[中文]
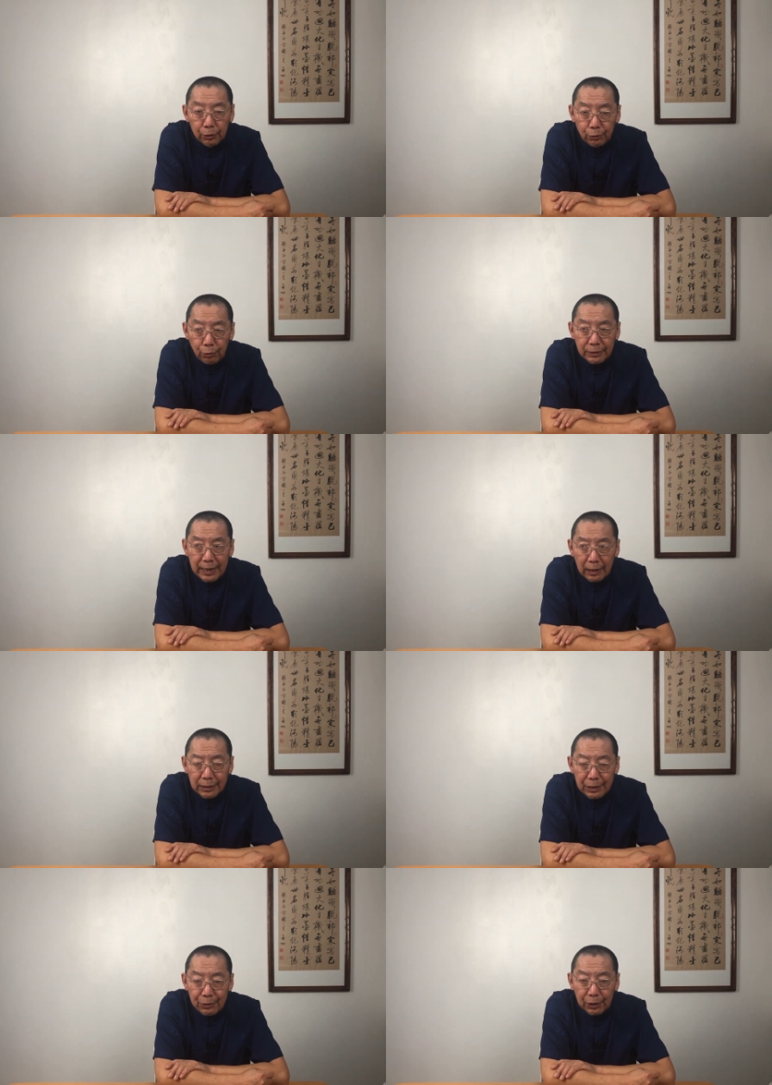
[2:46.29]
中央
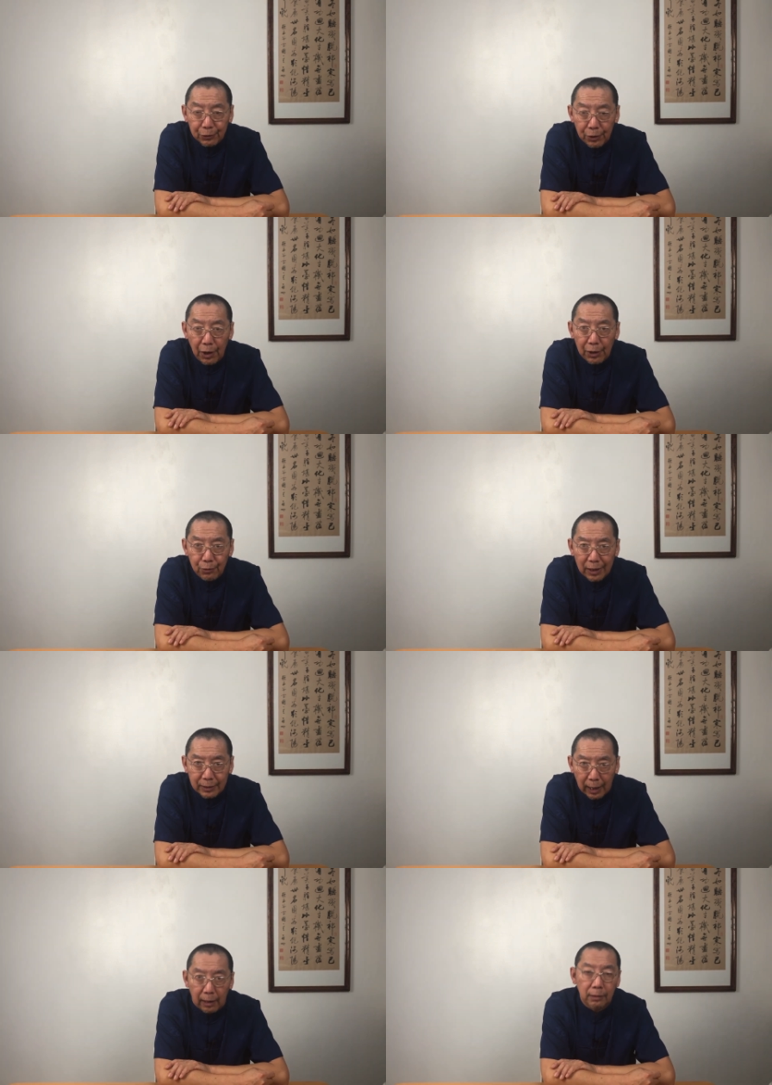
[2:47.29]
音乐学院院
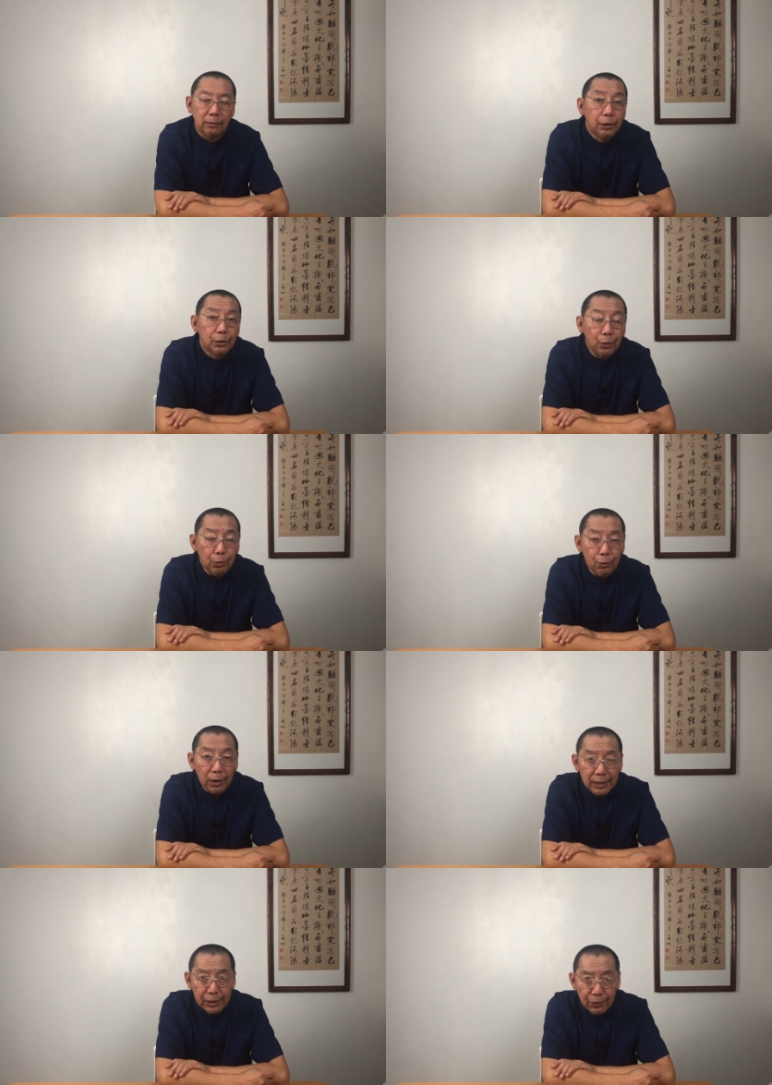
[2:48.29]
长、中国
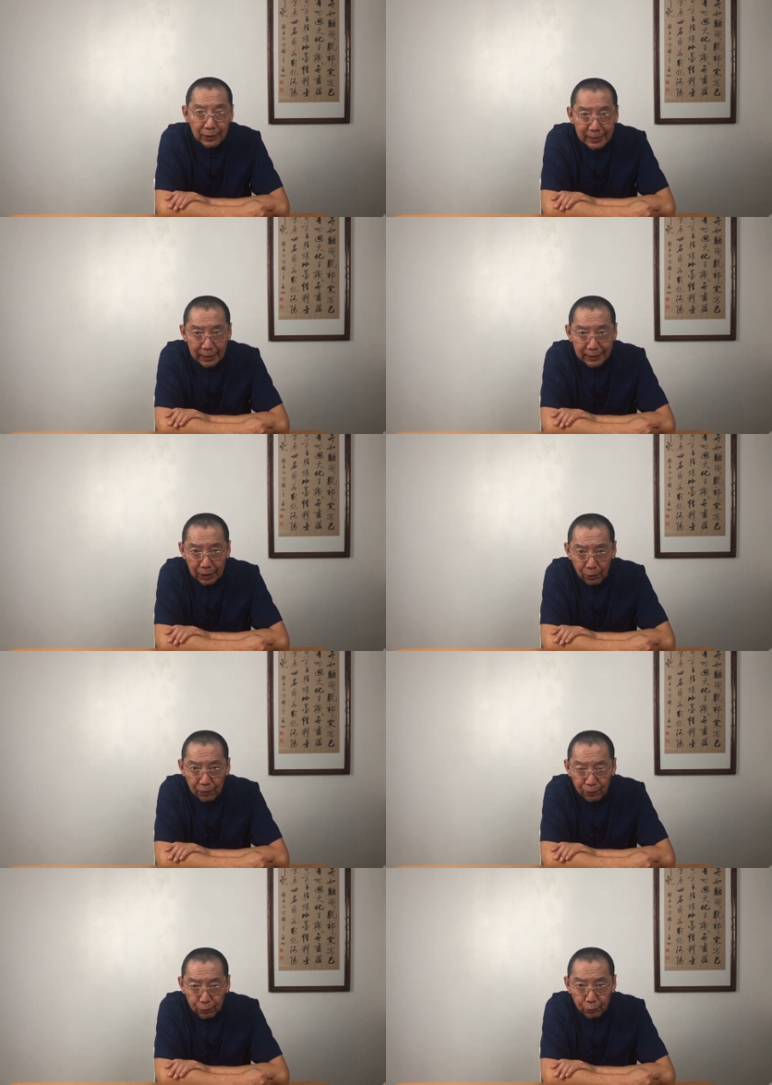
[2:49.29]
音乐家协
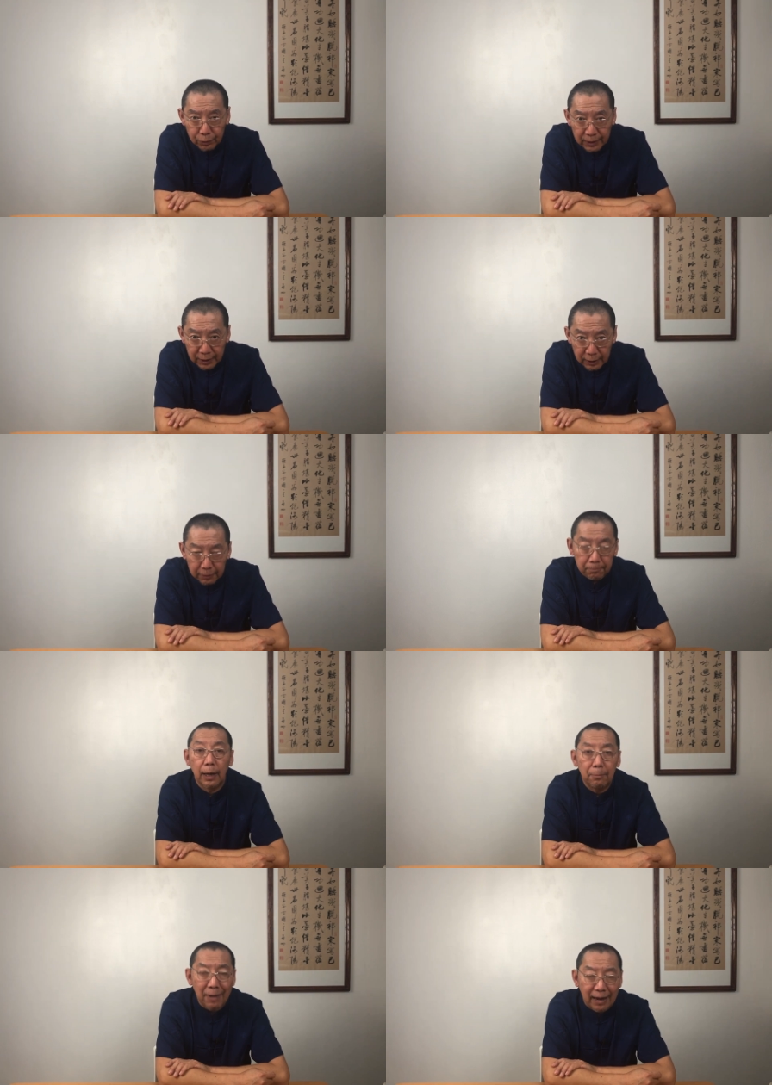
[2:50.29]
会副主席
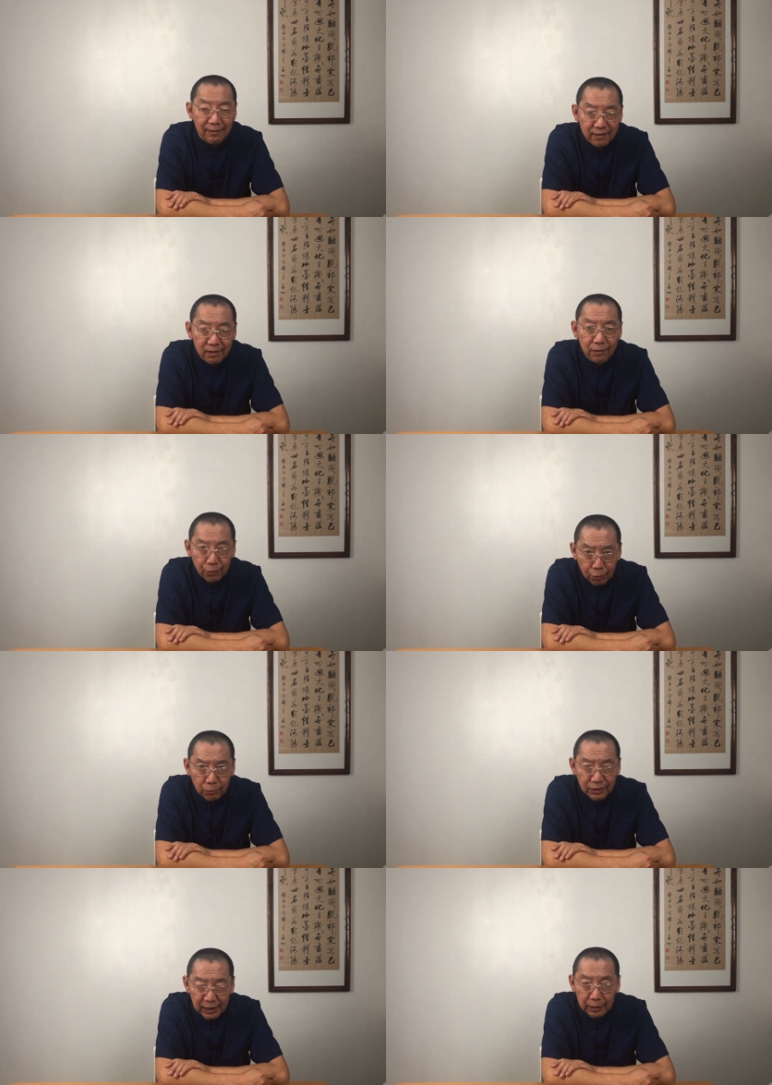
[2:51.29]
马思
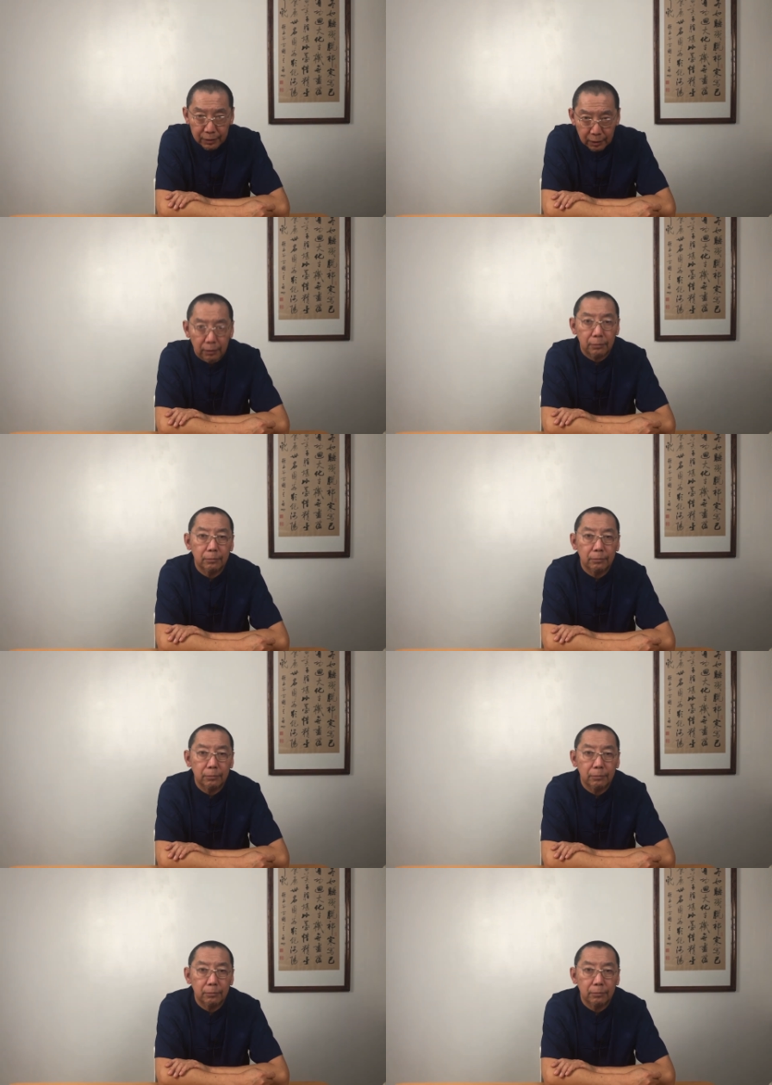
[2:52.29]
聪先生